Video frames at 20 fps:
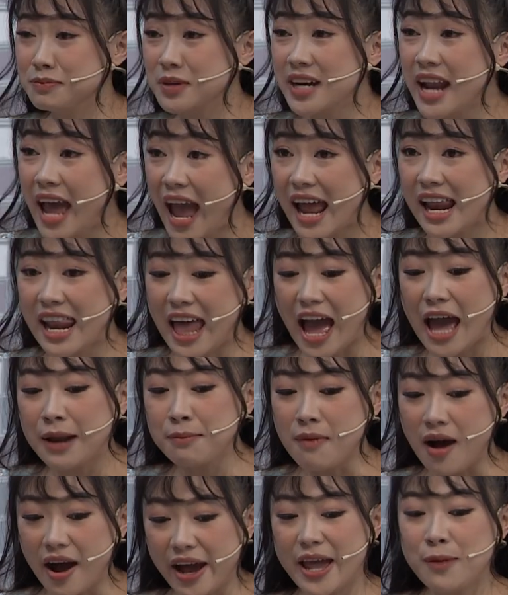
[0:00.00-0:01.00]
Bữa nay là
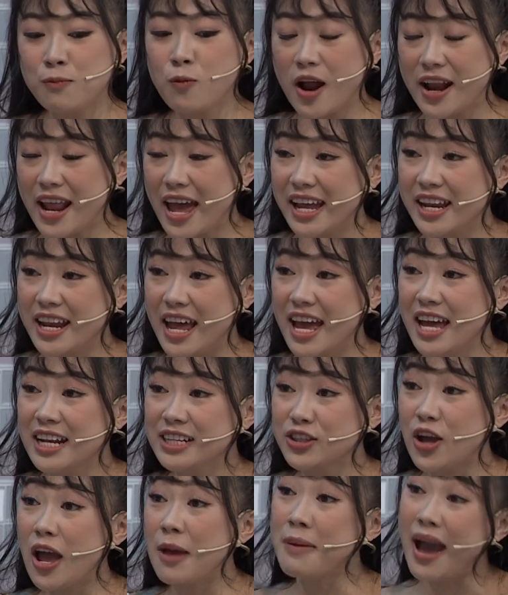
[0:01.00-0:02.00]
anh mời em qua đây để
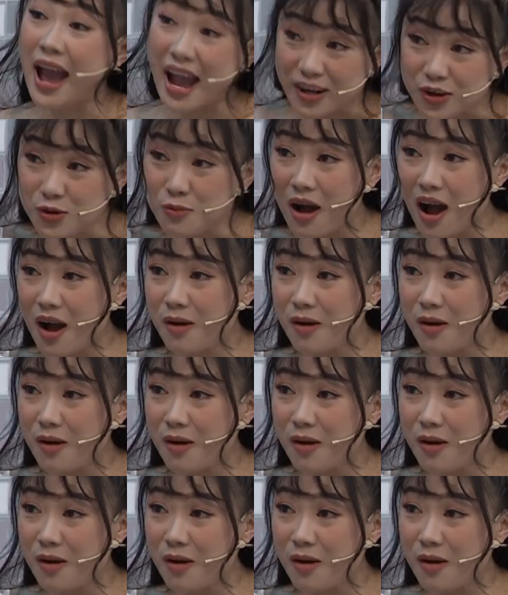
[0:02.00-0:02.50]
anh cho em ăn đúng